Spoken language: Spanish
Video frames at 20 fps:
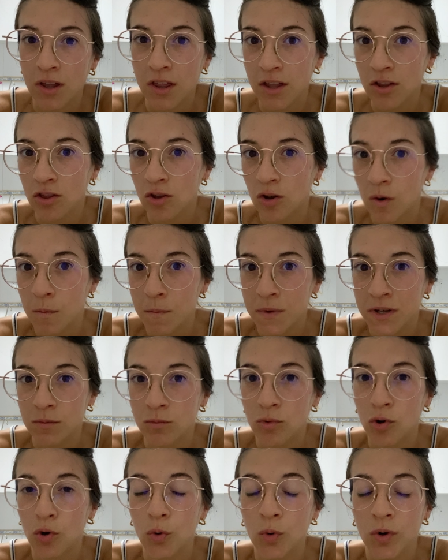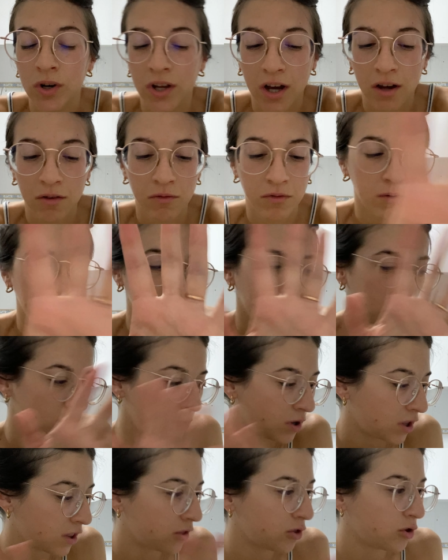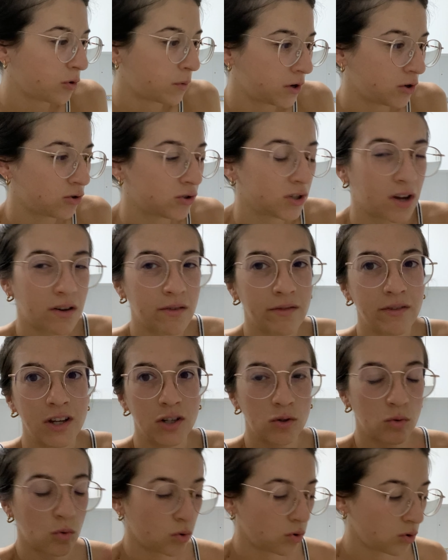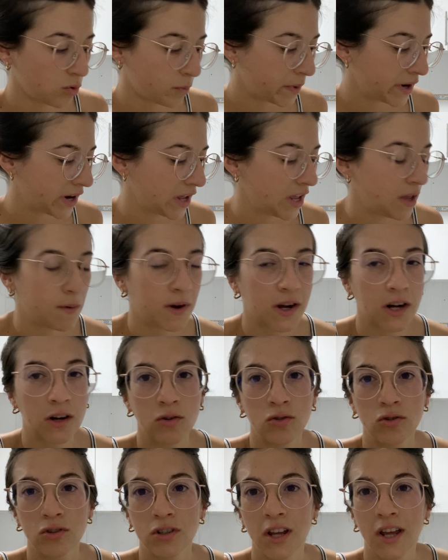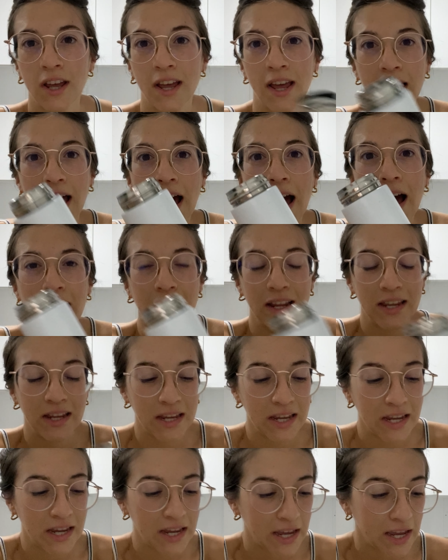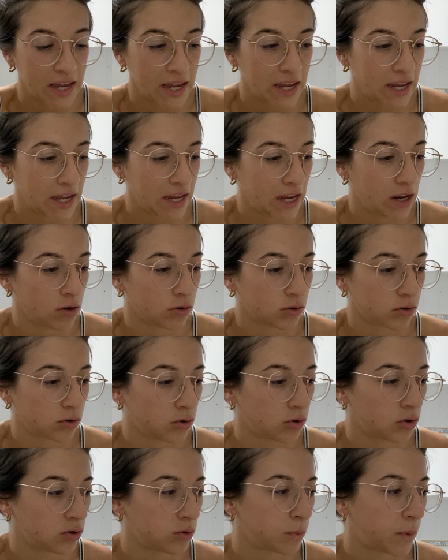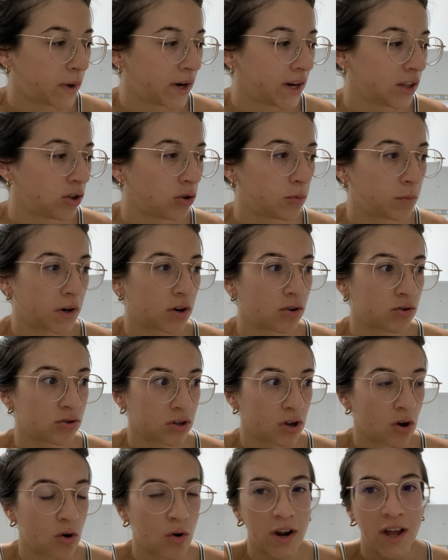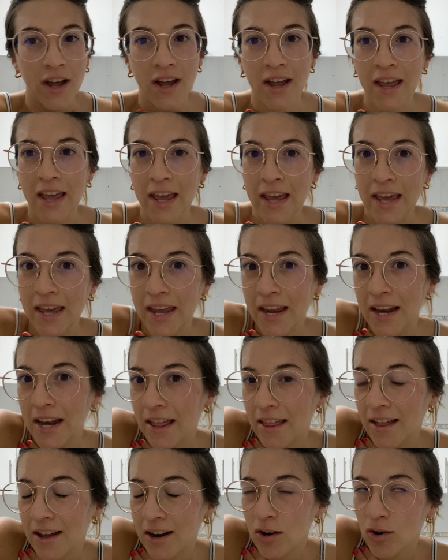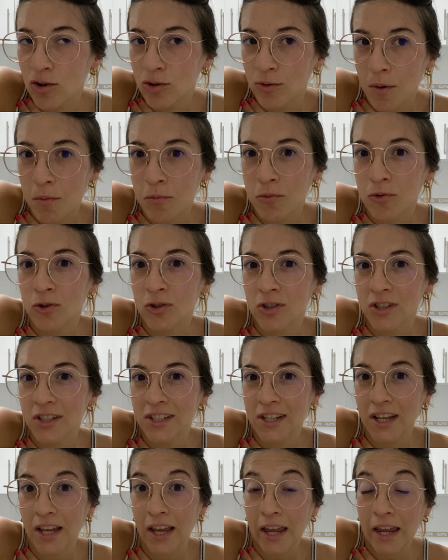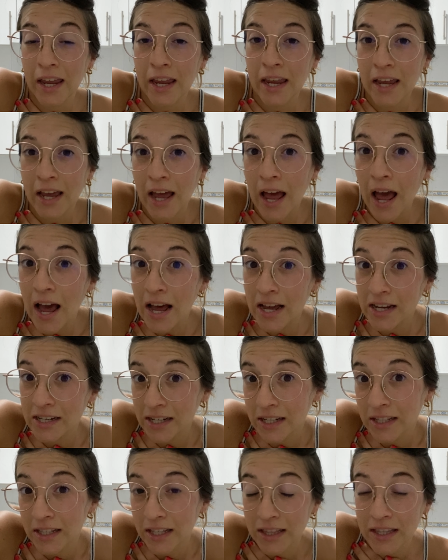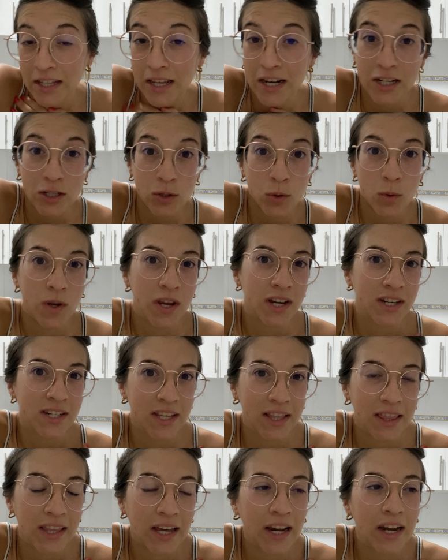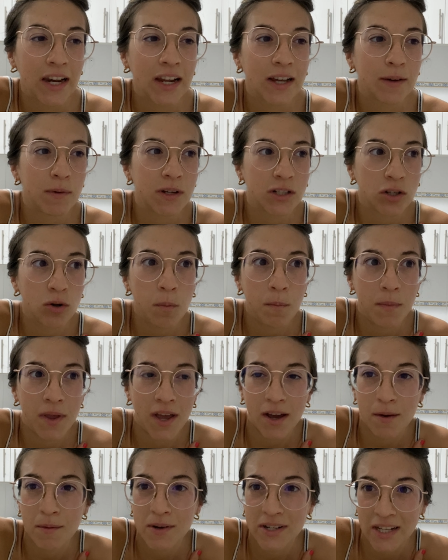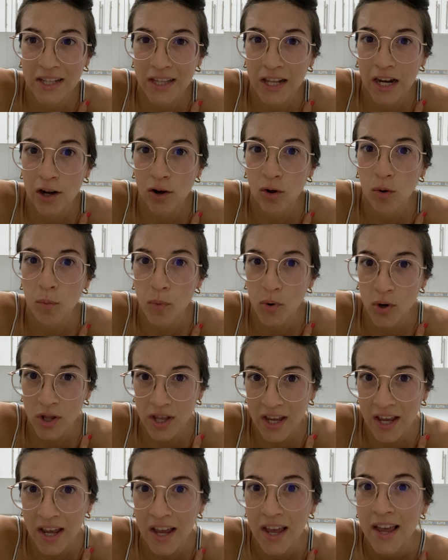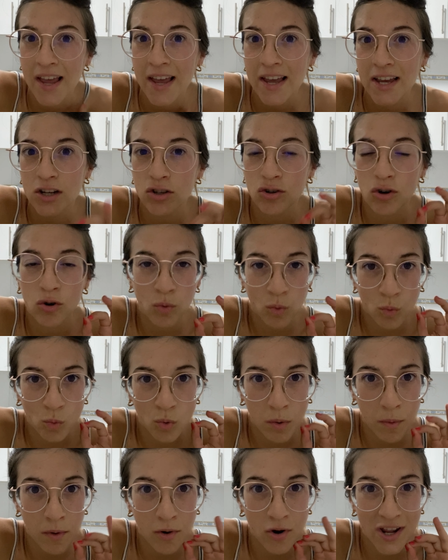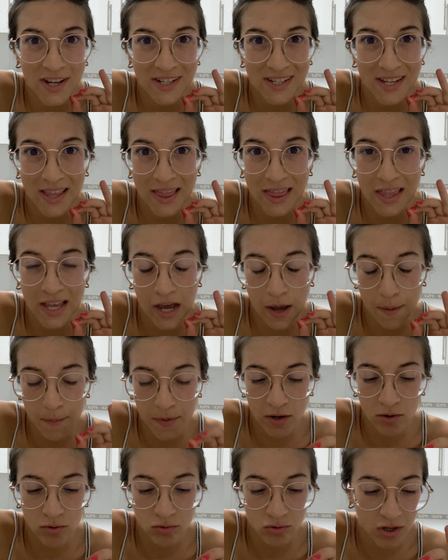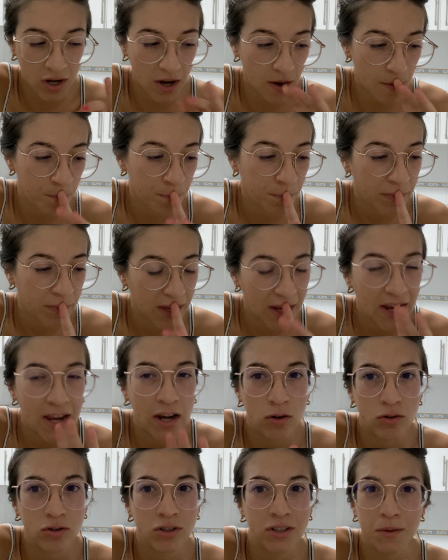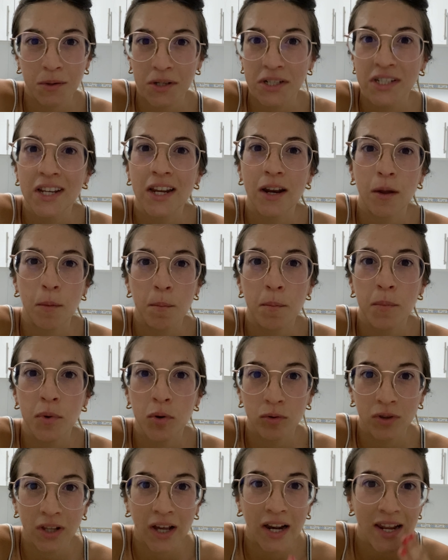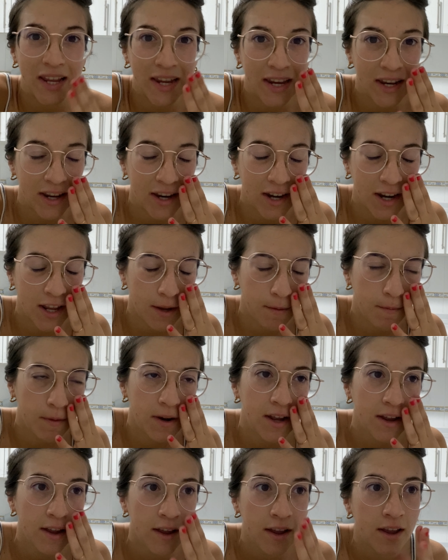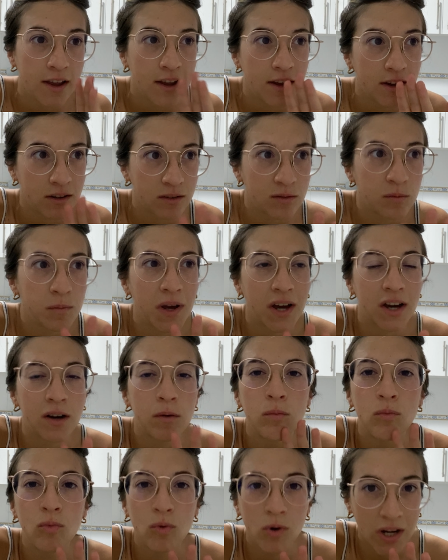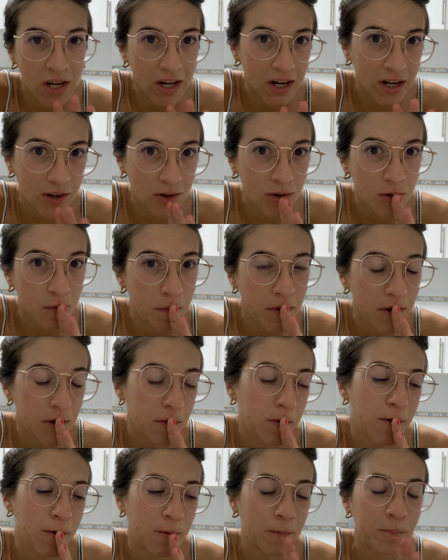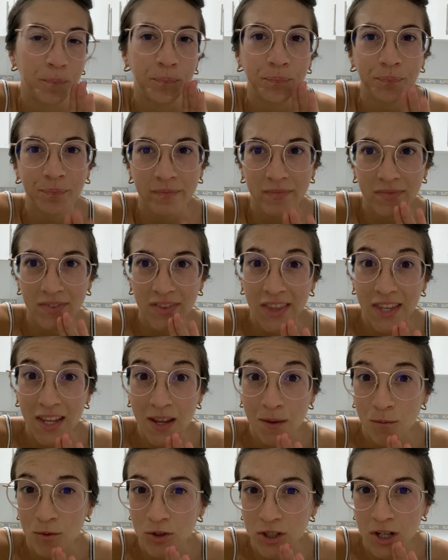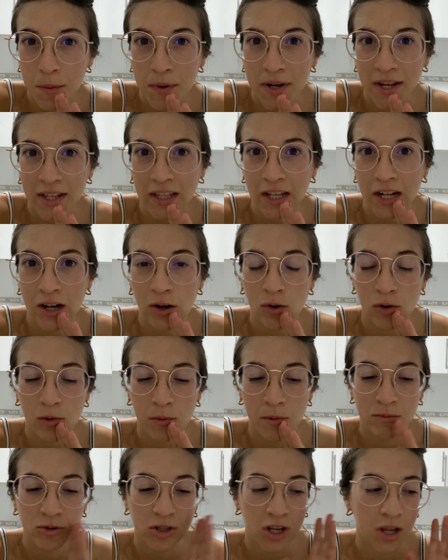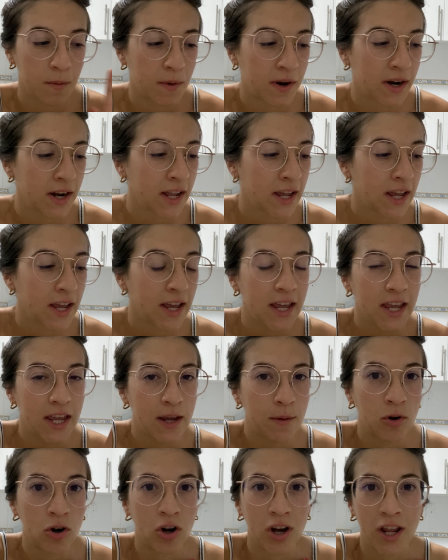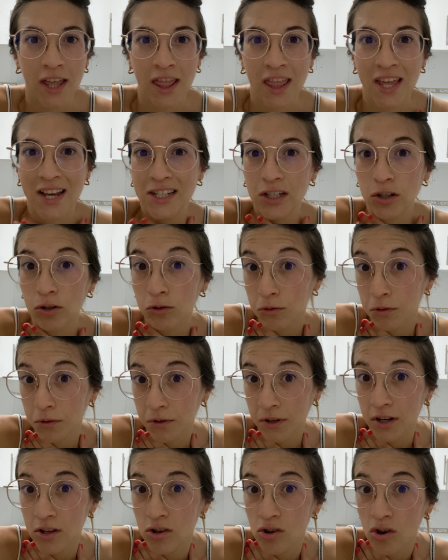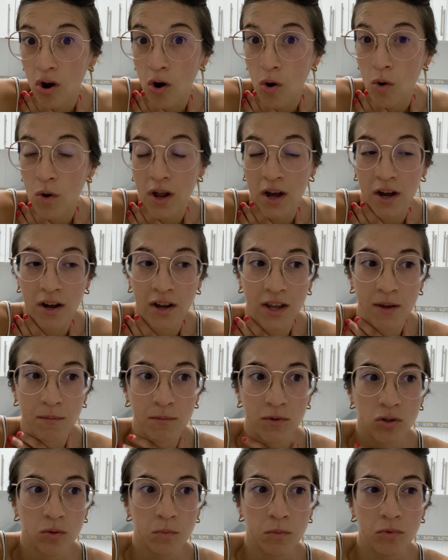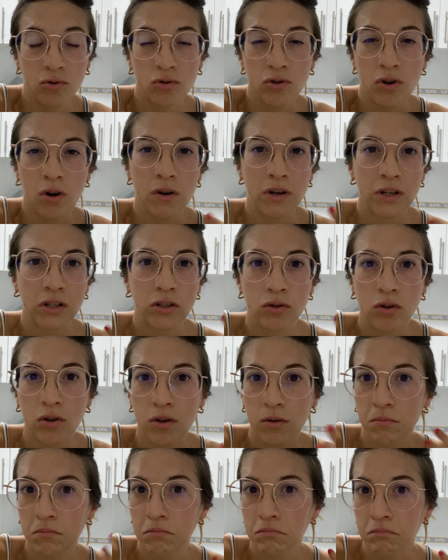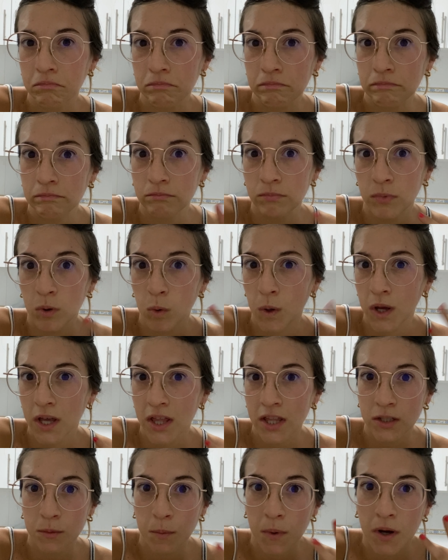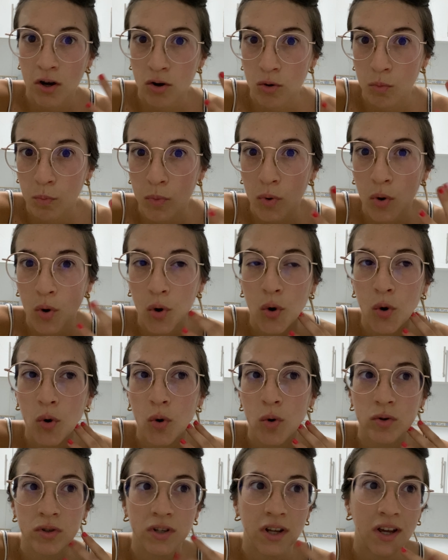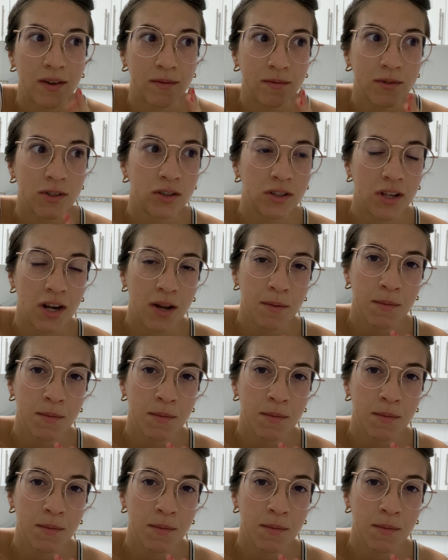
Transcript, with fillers: haciendo ahora mismo un café, bueno, estoy haciendo varios cafés, uno para llevarnos aquí y los otros para tomarnos ahora. Y nada, nos vamos eh, a Santander a y tal. Va a ser un viaje bastante largo porque son 9 horas de camino, o sea, el coche va a ser brutal, increíble. Un viaje muy largo, pero bueno, vamos a ver qué tal lo vamos a llevar. Y bueno, la idea es conducir yo ahora, que más o menos yo ahora estoy, mm, me voy a despejar un poco, o sea, estaré